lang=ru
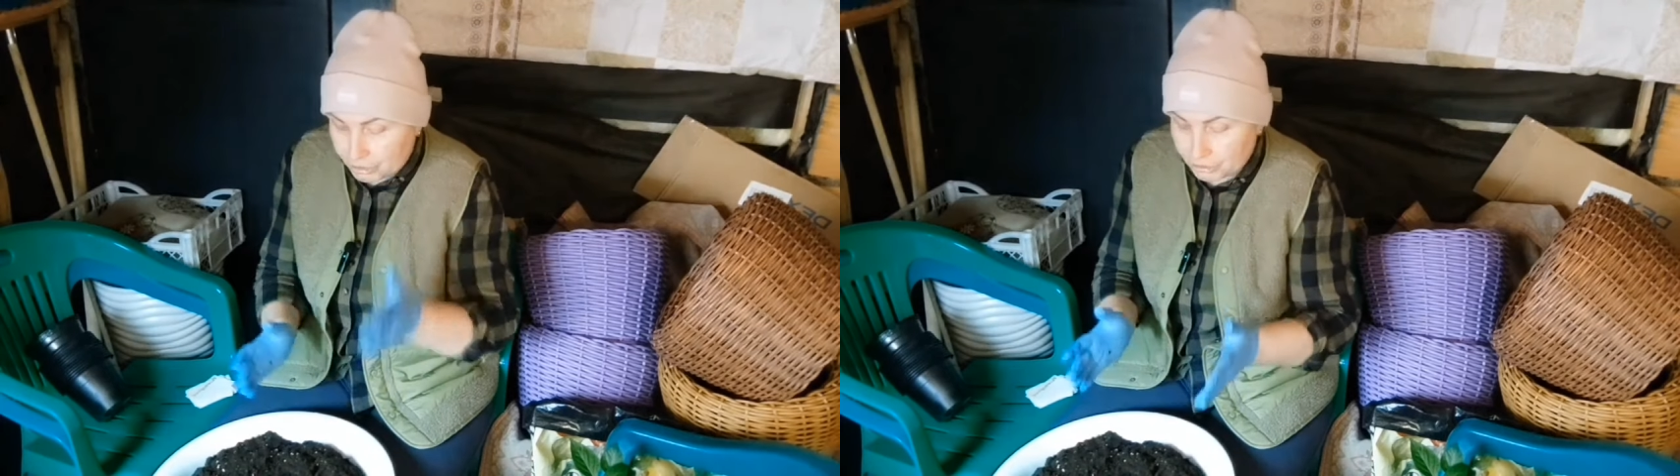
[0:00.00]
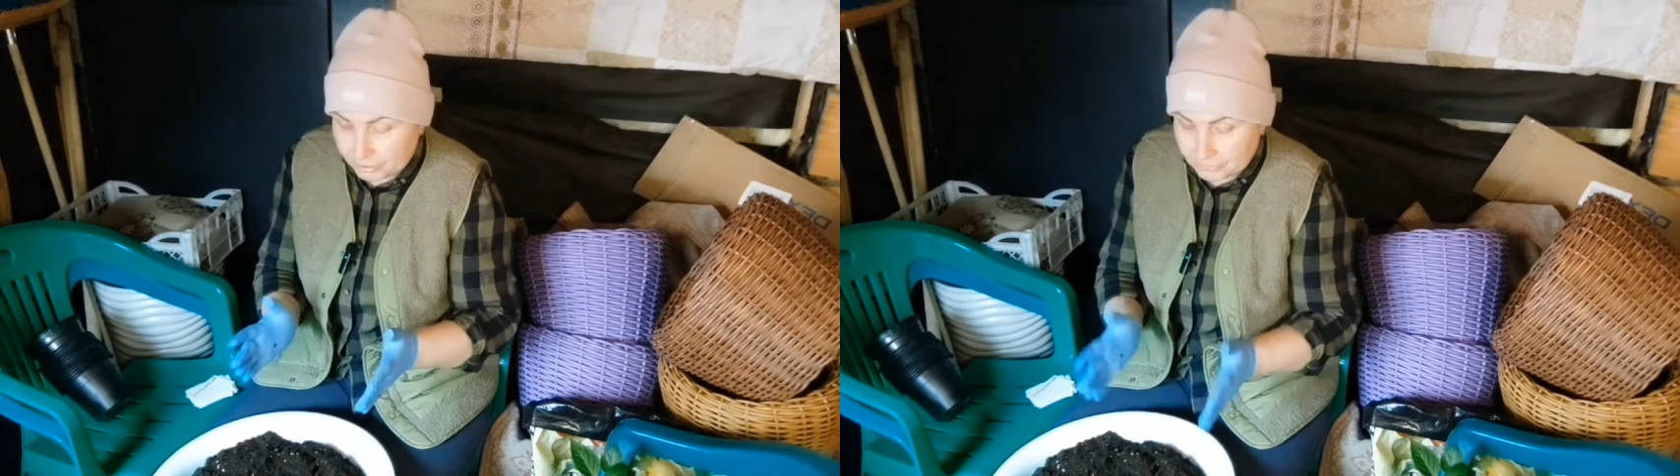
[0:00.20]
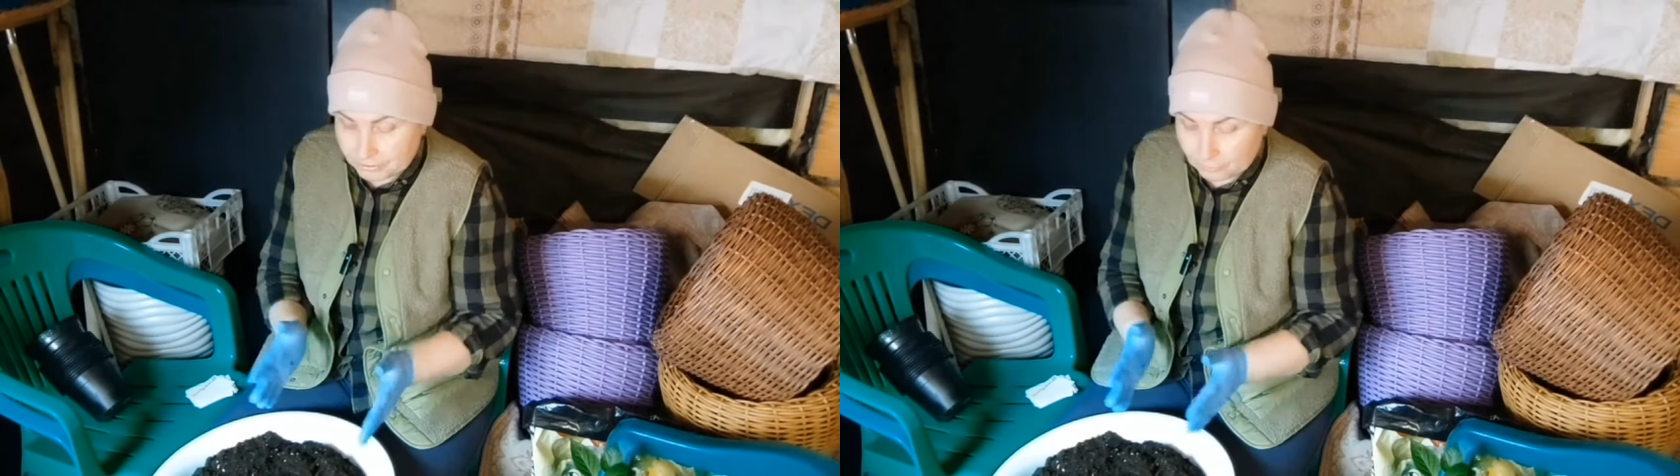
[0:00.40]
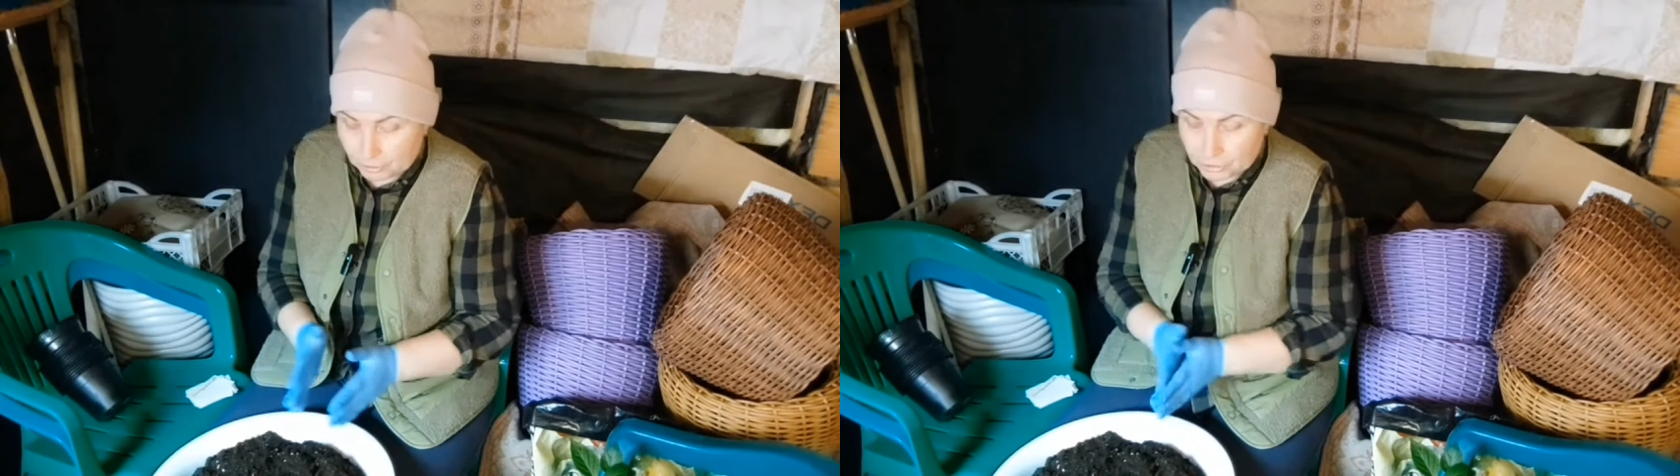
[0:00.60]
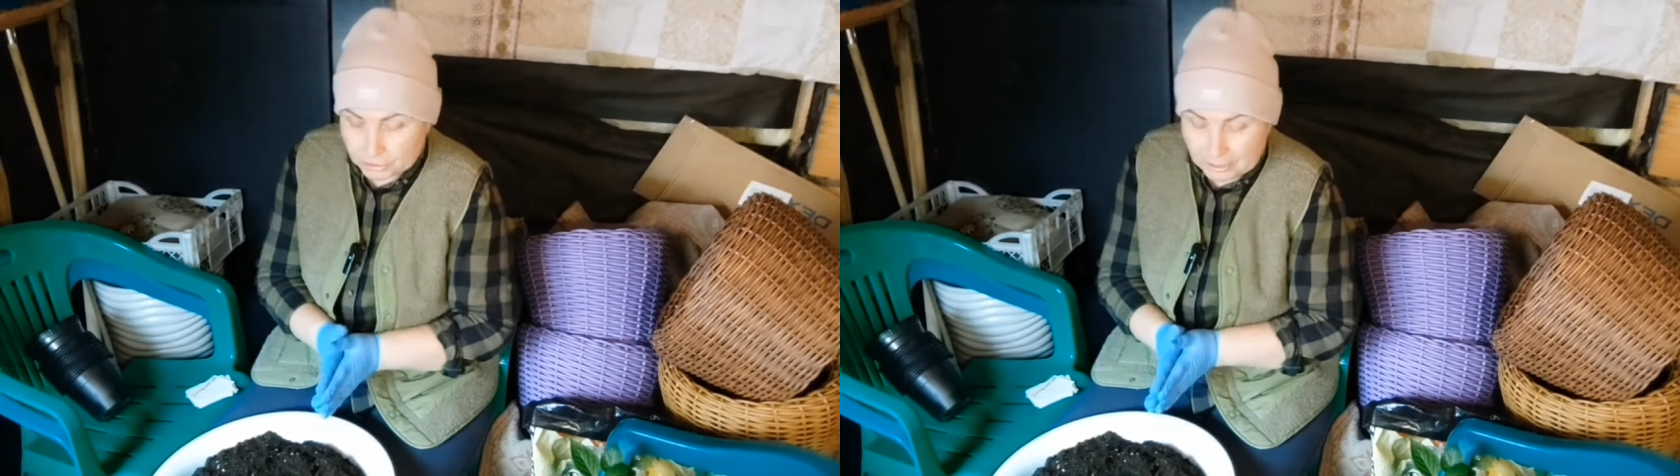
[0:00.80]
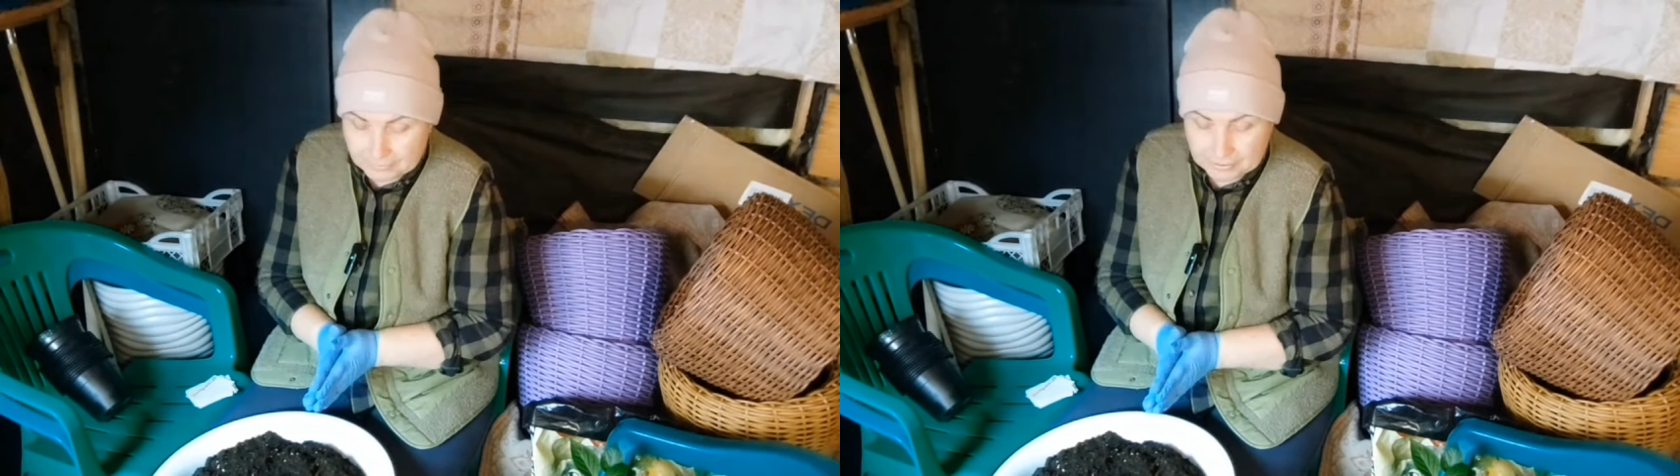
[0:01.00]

А у женщины всего лишь